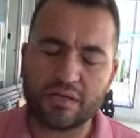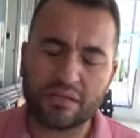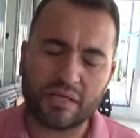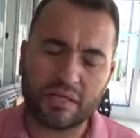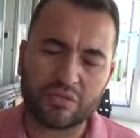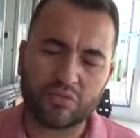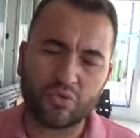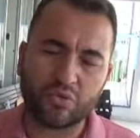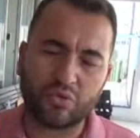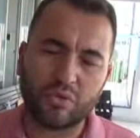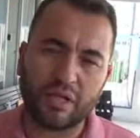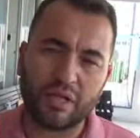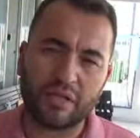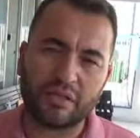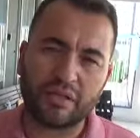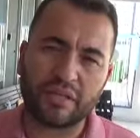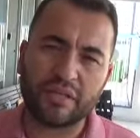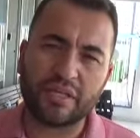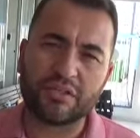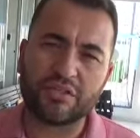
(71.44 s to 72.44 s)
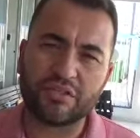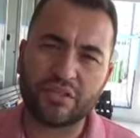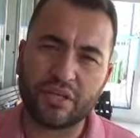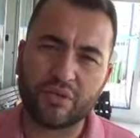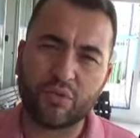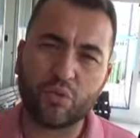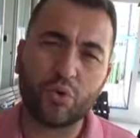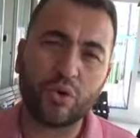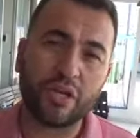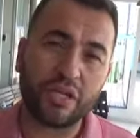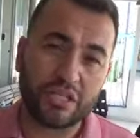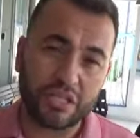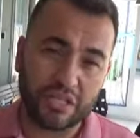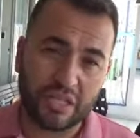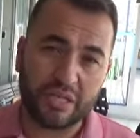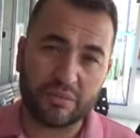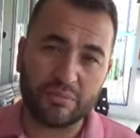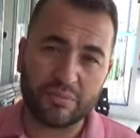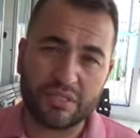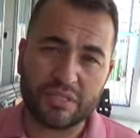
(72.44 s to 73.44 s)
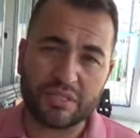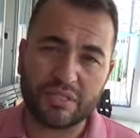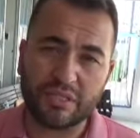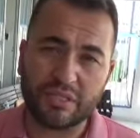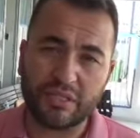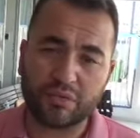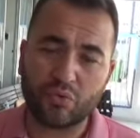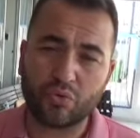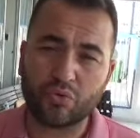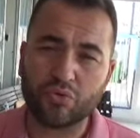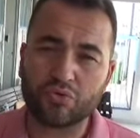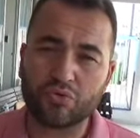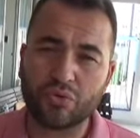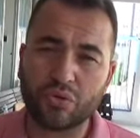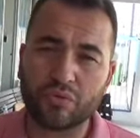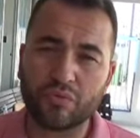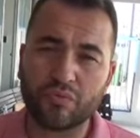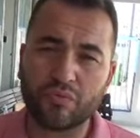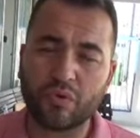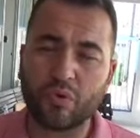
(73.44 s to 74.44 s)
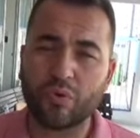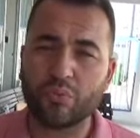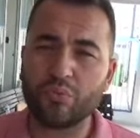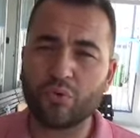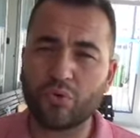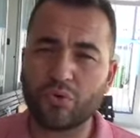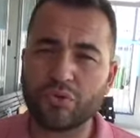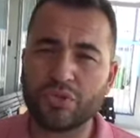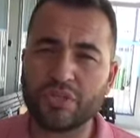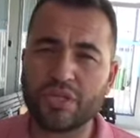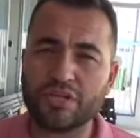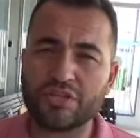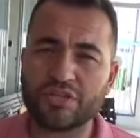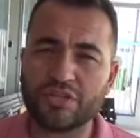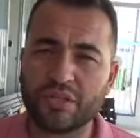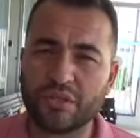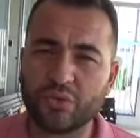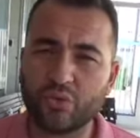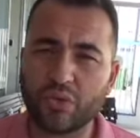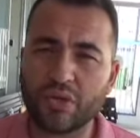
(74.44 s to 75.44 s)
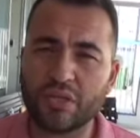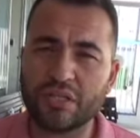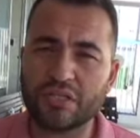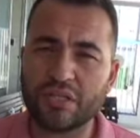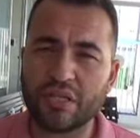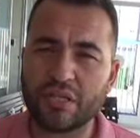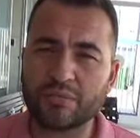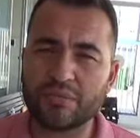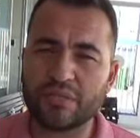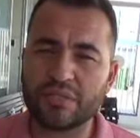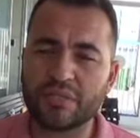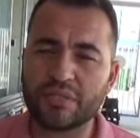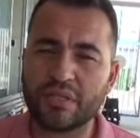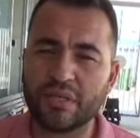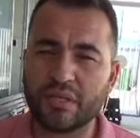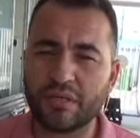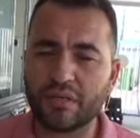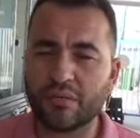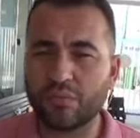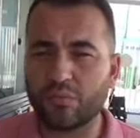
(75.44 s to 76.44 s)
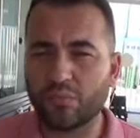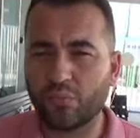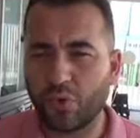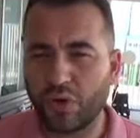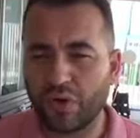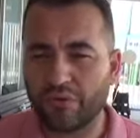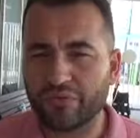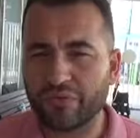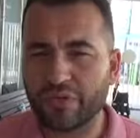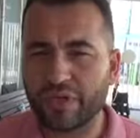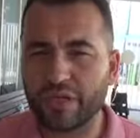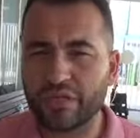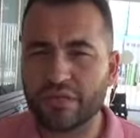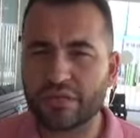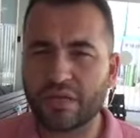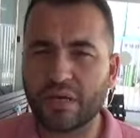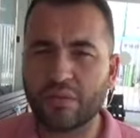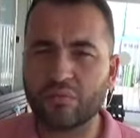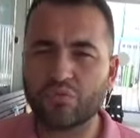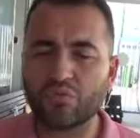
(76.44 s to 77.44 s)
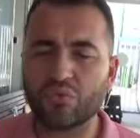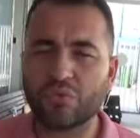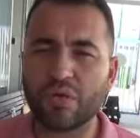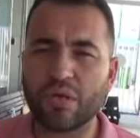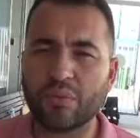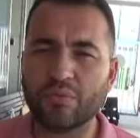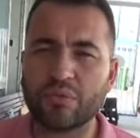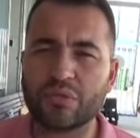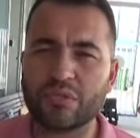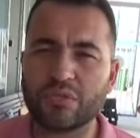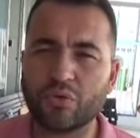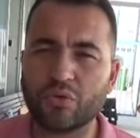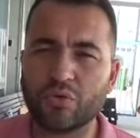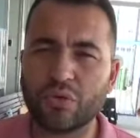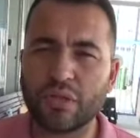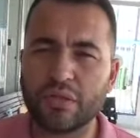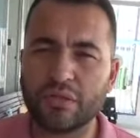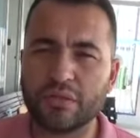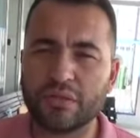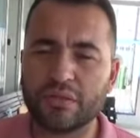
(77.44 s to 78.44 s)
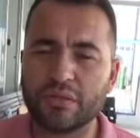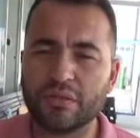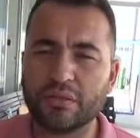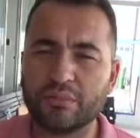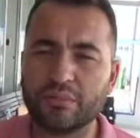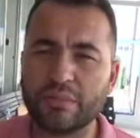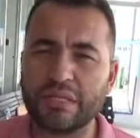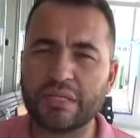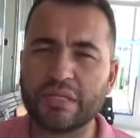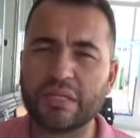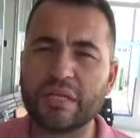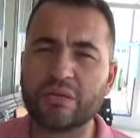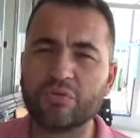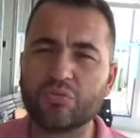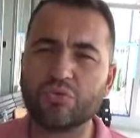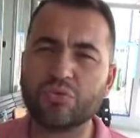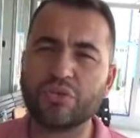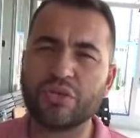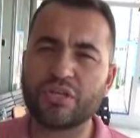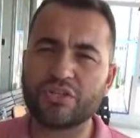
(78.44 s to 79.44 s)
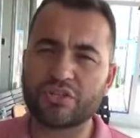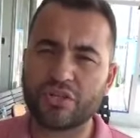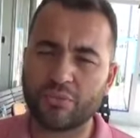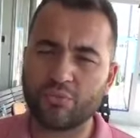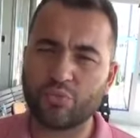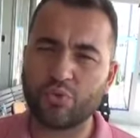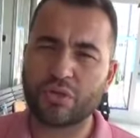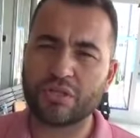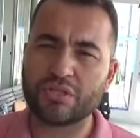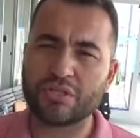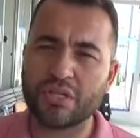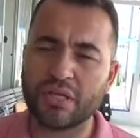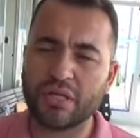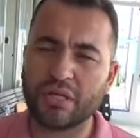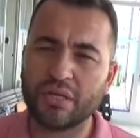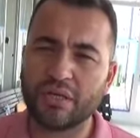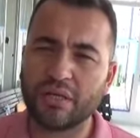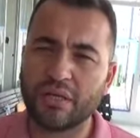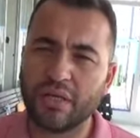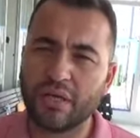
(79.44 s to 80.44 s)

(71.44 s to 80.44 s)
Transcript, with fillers: yaz okullarından yetişen öğrencilerimizin de 9-10 ve 11-12 yaşındaki öğrencilerimizin de bu hafta Samsun'da yapılacak olan e, Minikler Türkiye Şampiyonası'na